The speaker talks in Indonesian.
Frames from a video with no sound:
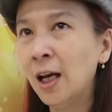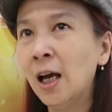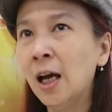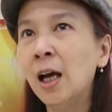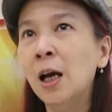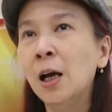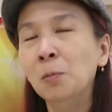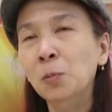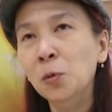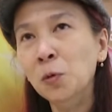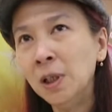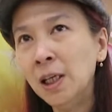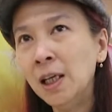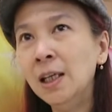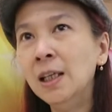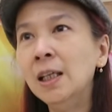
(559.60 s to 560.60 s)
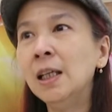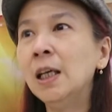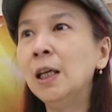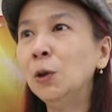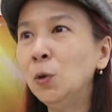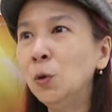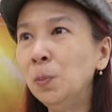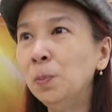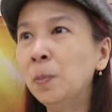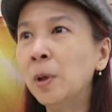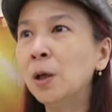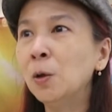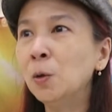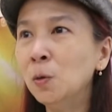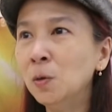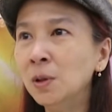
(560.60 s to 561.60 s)
Nah, mungkin itu
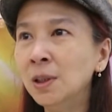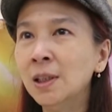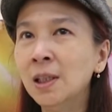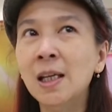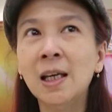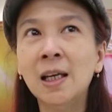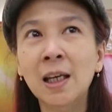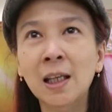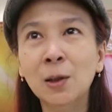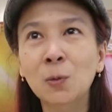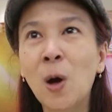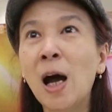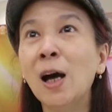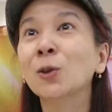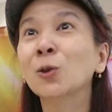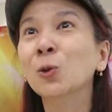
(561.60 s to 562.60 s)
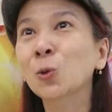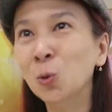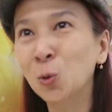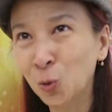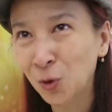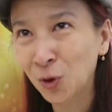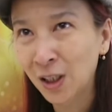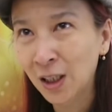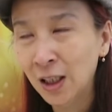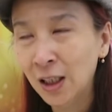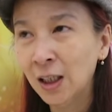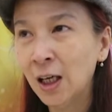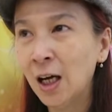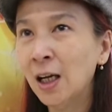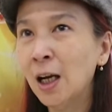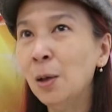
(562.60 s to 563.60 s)
perlu sedikit waktu
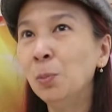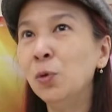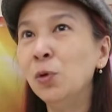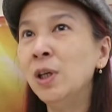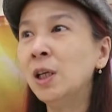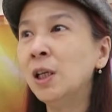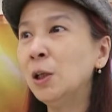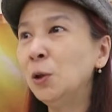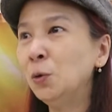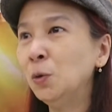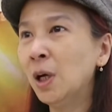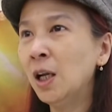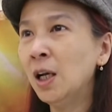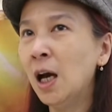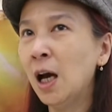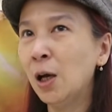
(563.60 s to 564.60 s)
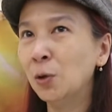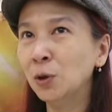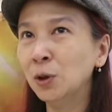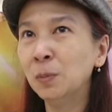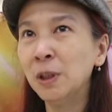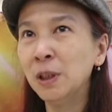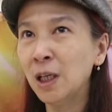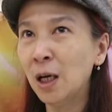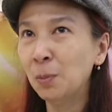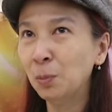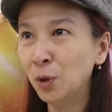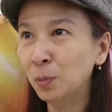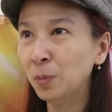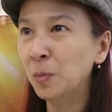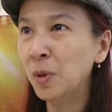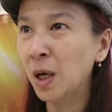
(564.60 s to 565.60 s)
karena puyer itu kan harus
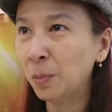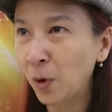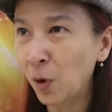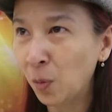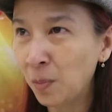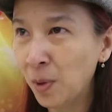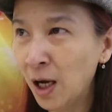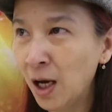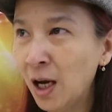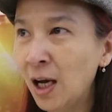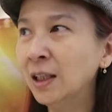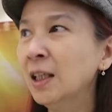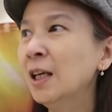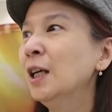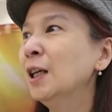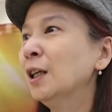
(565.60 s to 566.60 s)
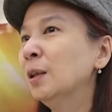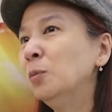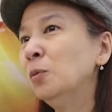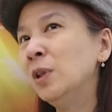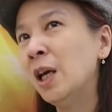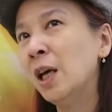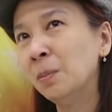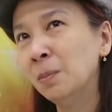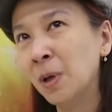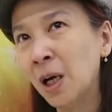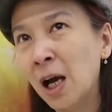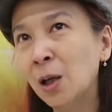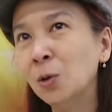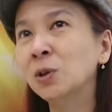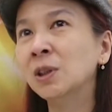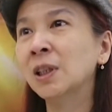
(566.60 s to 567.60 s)
mencampur beberapa obat, kemudian
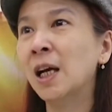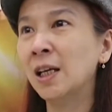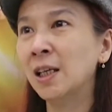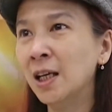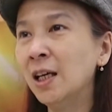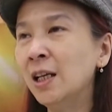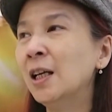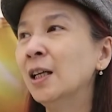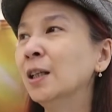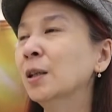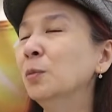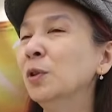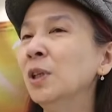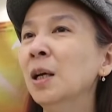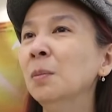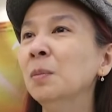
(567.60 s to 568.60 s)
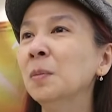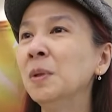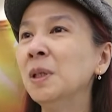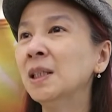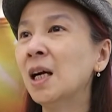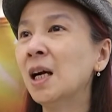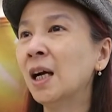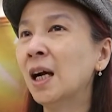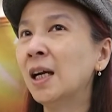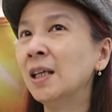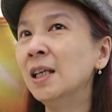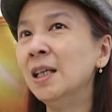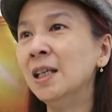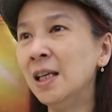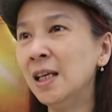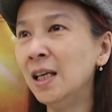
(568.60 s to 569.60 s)
menghaluskannya dan kemudian
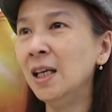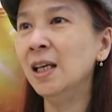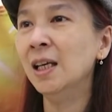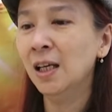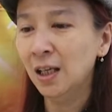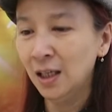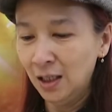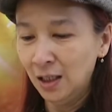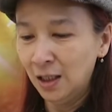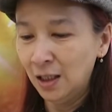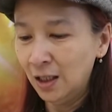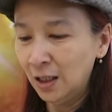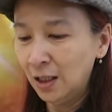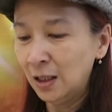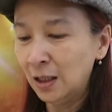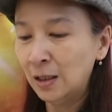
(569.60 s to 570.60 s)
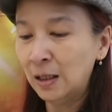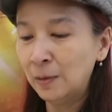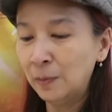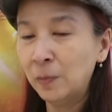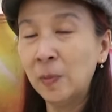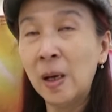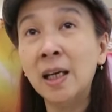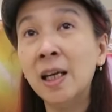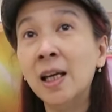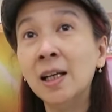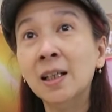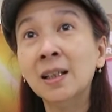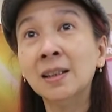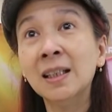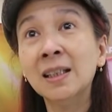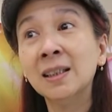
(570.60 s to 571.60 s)
memisahkannya di uh,
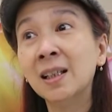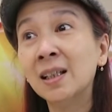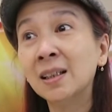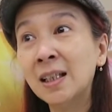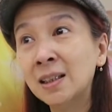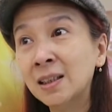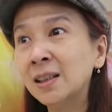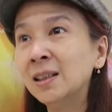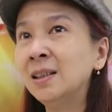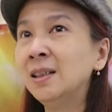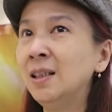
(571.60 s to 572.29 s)
bagian kertas-kertas